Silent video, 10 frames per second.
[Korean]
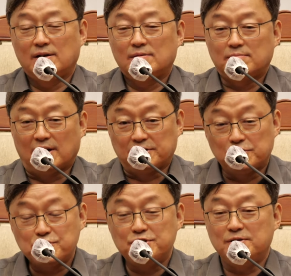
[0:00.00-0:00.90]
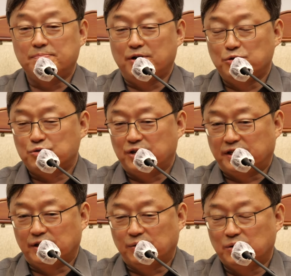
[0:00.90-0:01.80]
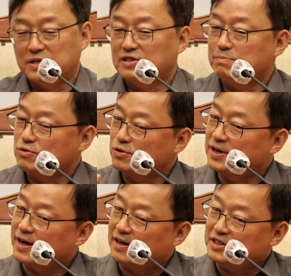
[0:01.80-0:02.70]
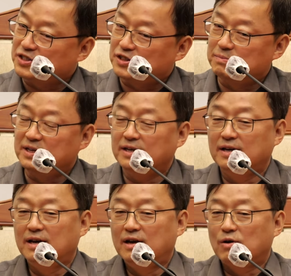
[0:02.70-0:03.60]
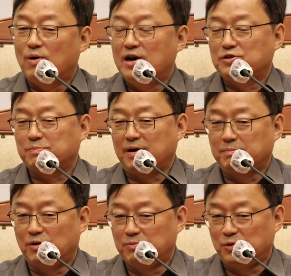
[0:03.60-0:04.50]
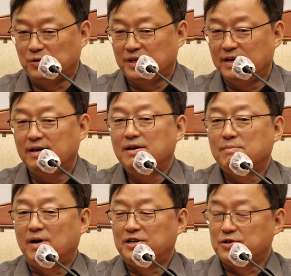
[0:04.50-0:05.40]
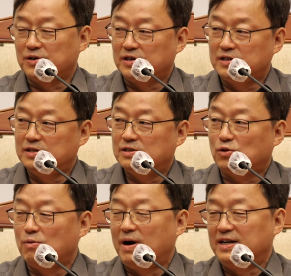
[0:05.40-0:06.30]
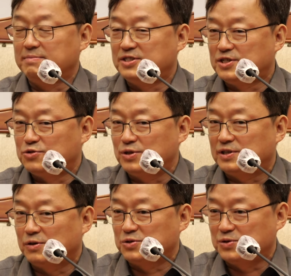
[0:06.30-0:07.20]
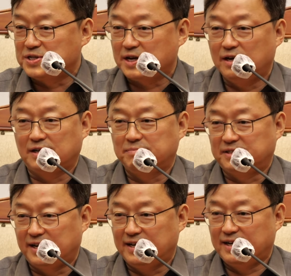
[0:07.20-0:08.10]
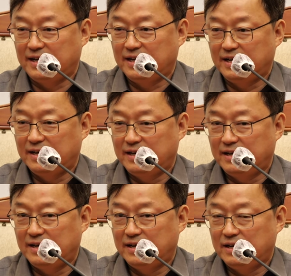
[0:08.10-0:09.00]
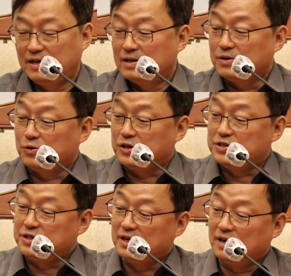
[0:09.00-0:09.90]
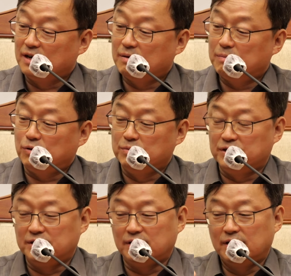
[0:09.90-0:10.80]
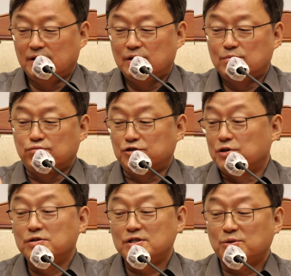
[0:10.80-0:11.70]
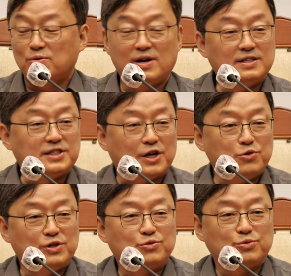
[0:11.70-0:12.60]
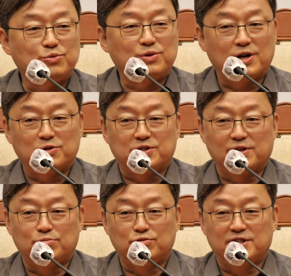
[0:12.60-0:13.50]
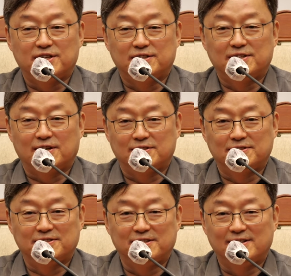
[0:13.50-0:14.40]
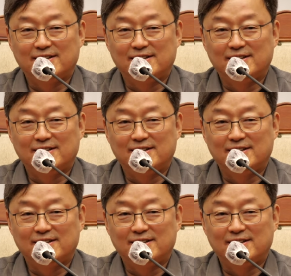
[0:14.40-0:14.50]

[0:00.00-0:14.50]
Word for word: 많은 것을 배울 수도 있겠고, 사실 불교의 가르침이 과학적 방법론에 많은 영향을 더 많이 미칠 수 있다고 저는 생각을 합니다. 그리고 이제 보면은 부정을 통한 자유의 추구라고 제가 부제를 달았는데,